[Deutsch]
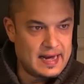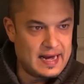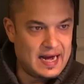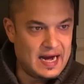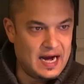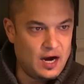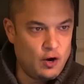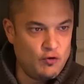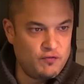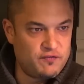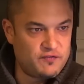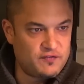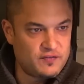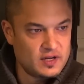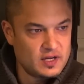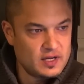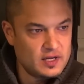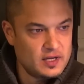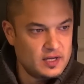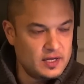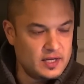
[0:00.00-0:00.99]
auf,
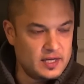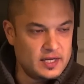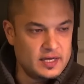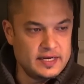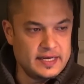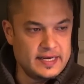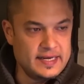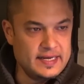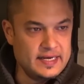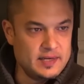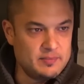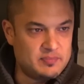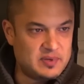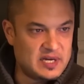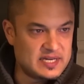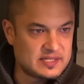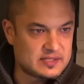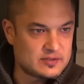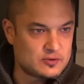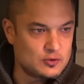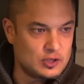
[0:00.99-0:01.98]
äh, in den
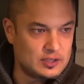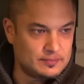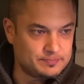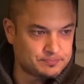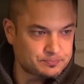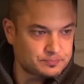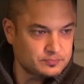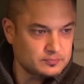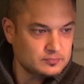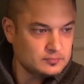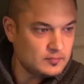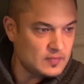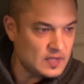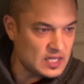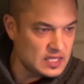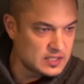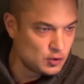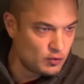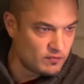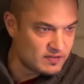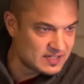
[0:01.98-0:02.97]
Play Store.
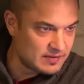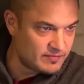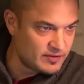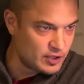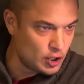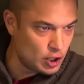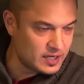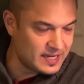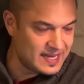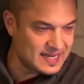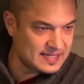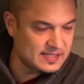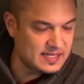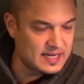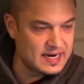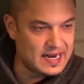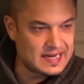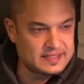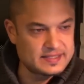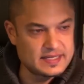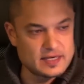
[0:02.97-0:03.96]
So, was haben wir noch?
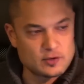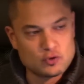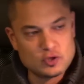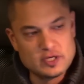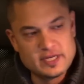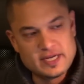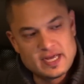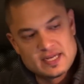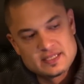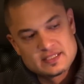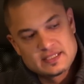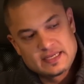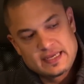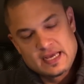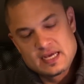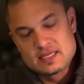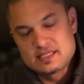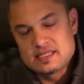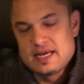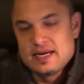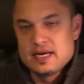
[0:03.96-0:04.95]
Gestern hat der Kollege
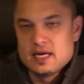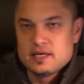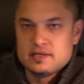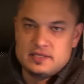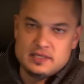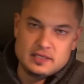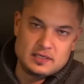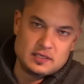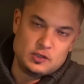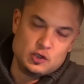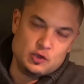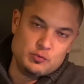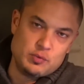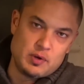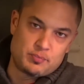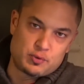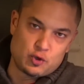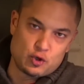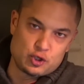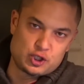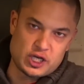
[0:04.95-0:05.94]
Andreas einen Artikel über
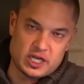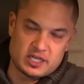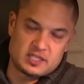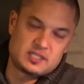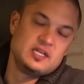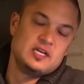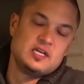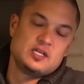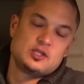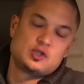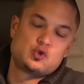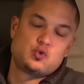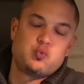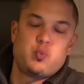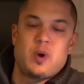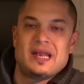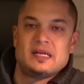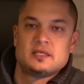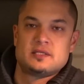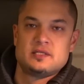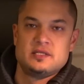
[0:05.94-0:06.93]
Project
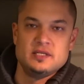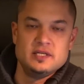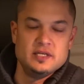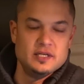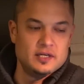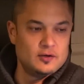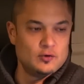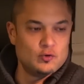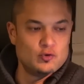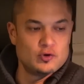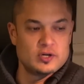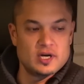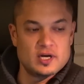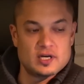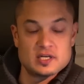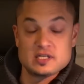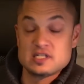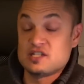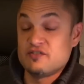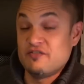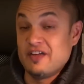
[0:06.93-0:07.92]
Swelty
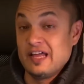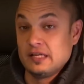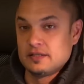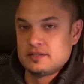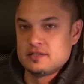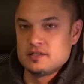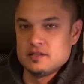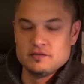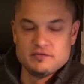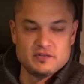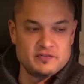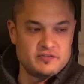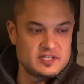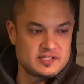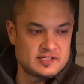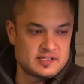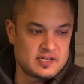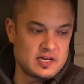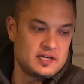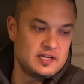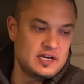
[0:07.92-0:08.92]
oder Swelte, wie wir
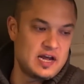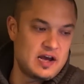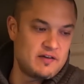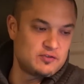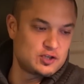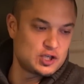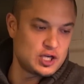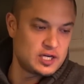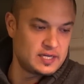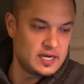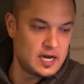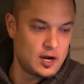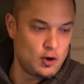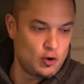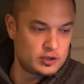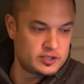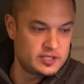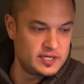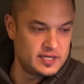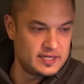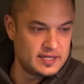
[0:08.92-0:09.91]
es skandinavisch
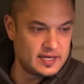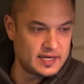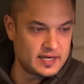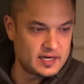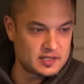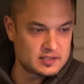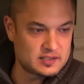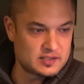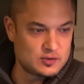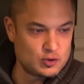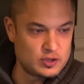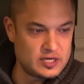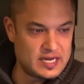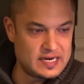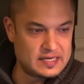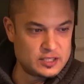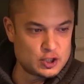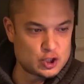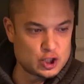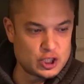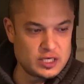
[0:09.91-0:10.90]
angehaucht hier in der Redaktion
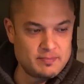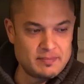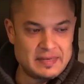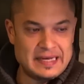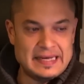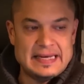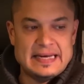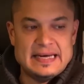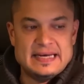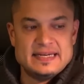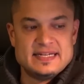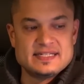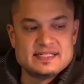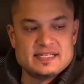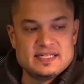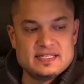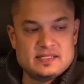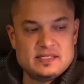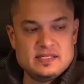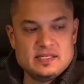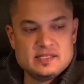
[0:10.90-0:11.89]
nennen, geschrieben. Das
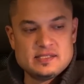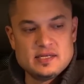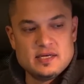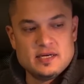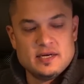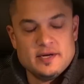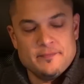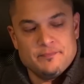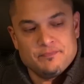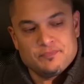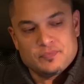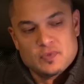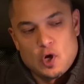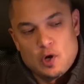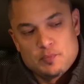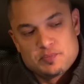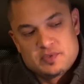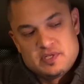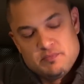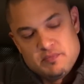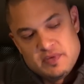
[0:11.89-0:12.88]
ist diese
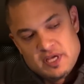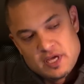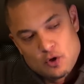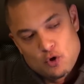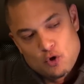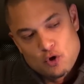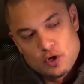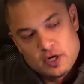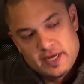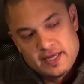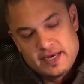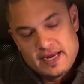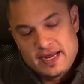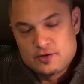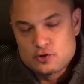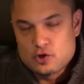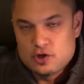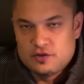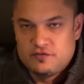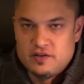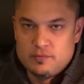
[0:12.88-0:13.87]
Optimierung in
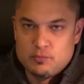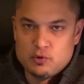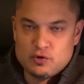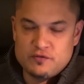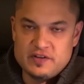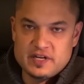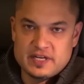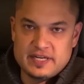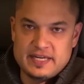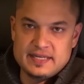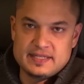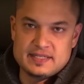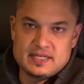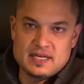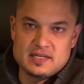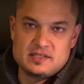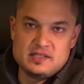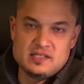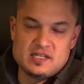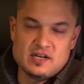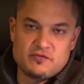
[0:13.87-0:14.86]
Android 4.4
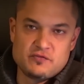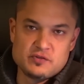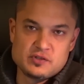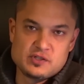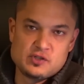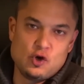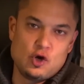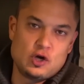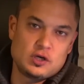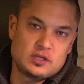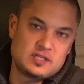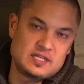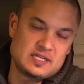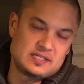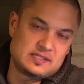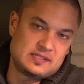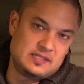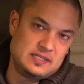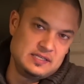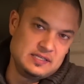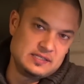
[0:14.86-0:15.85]
KitKat, die dafür sorgt,
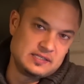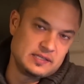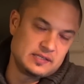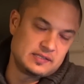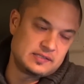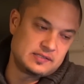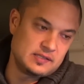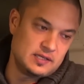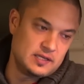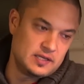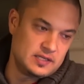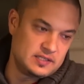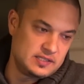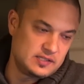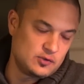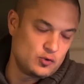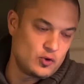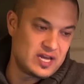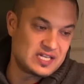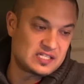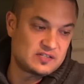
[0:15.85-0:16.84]
dass dieses, äh,
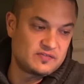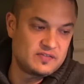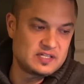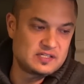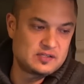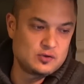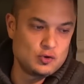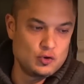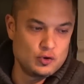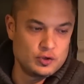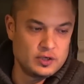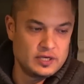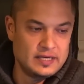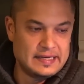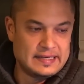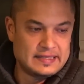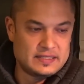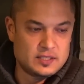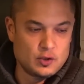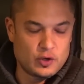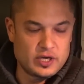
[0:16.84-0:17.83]
diese OS-Version
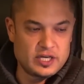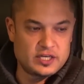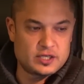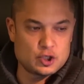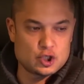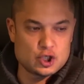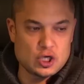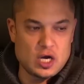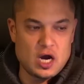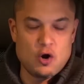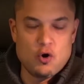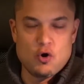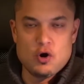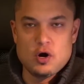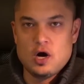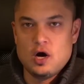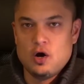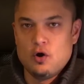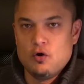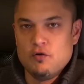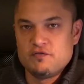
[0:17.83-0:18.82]
theoretisch
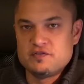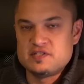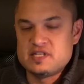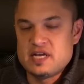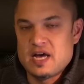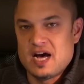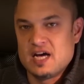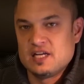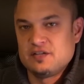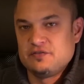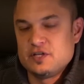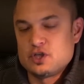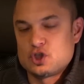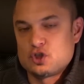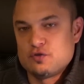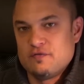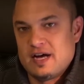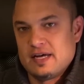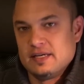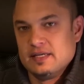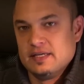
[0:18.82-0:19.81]
auch auf sehr
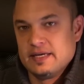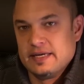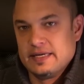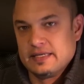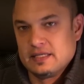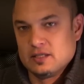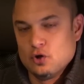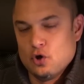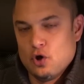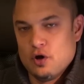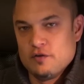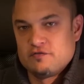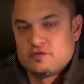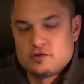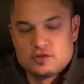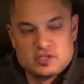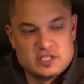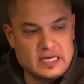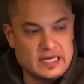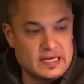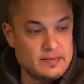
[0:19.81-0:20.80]
hardware-schwachen Geräten
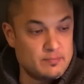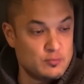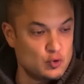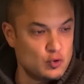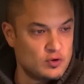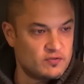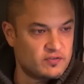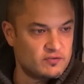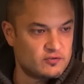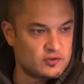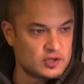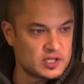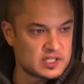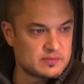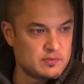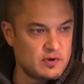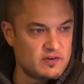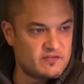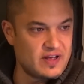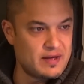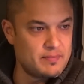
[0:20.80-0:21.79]
läuft, die eben nur
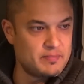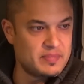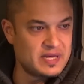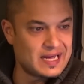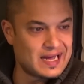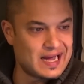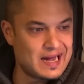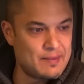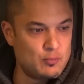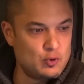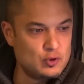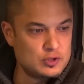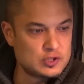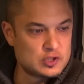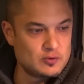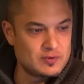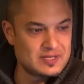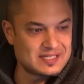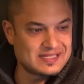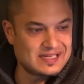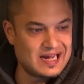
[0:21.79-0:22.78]
512 MB RAM und
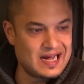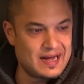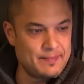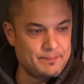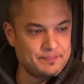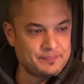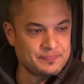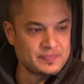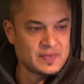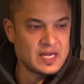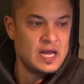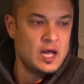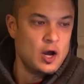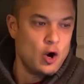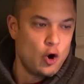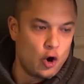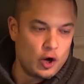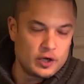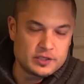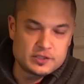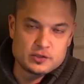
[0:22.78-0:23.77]
sowas haben.
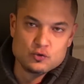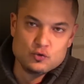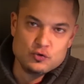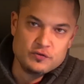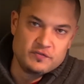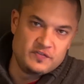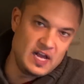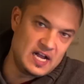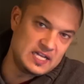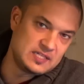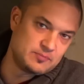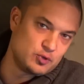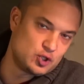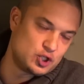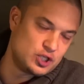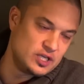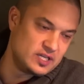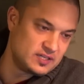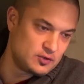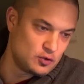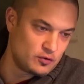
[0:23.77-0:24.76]
Heute nun, wie als
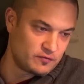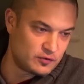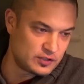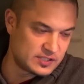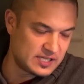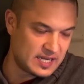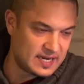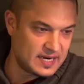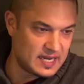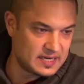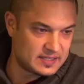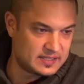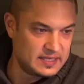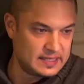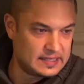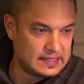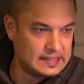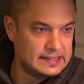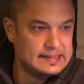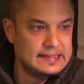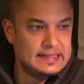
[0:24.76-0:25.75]
Bestätigung für seinen
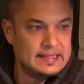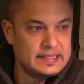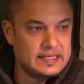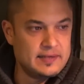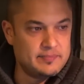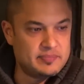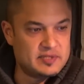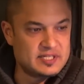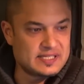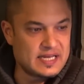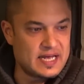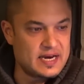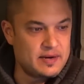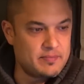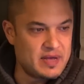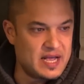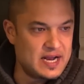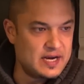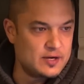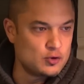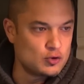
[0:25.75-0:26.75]
Artikel, gibt es eine
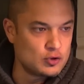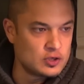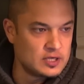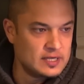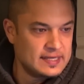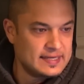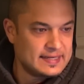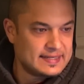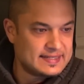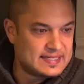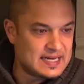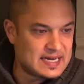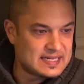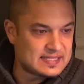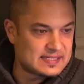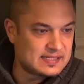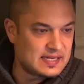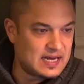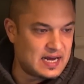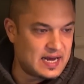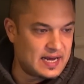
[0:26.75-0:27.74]
Meldung,
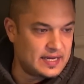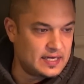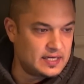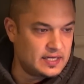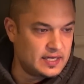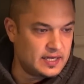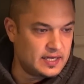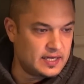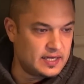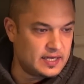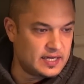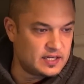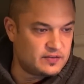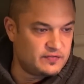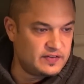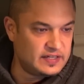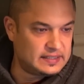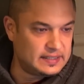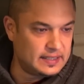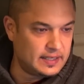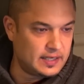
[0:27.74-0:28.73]
dass ein äh,
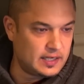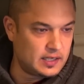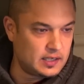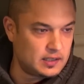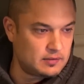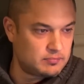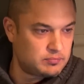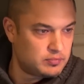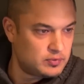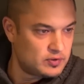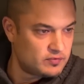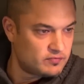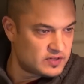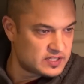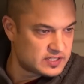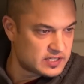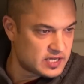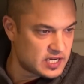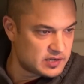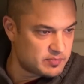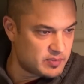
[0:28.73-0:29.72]
Entwickler,
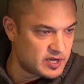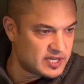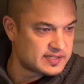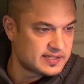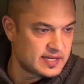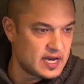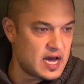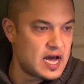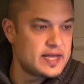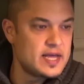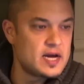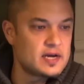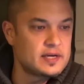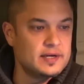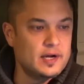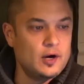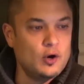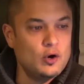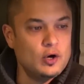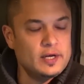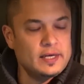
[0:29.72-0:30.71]
weiß ich gar nicht, bei XDA, ja
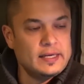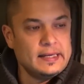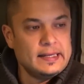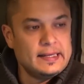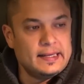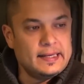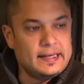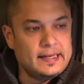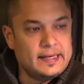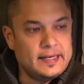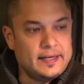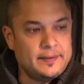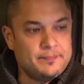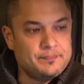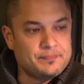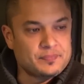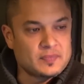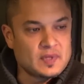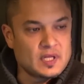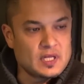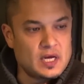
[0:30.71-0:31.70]
genau,
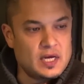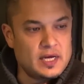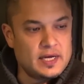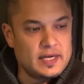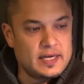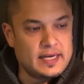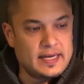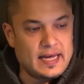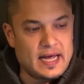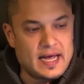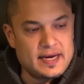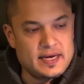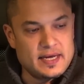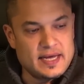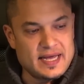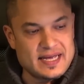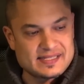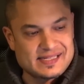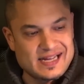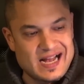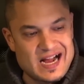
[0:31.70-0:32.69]
ähm, eine
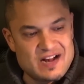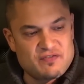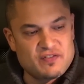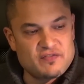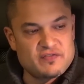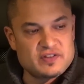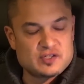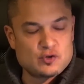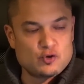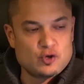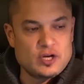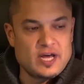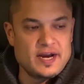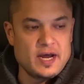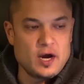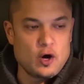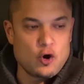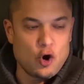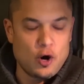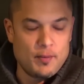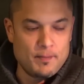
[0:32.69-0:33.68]
erste Alpha-Version einer
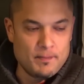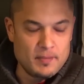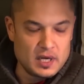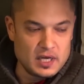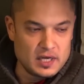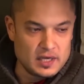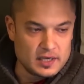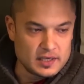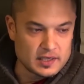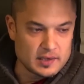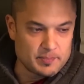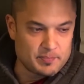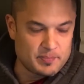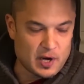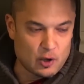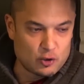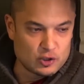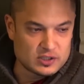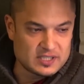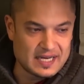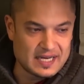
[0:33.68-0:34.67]
ROM äh, gebaut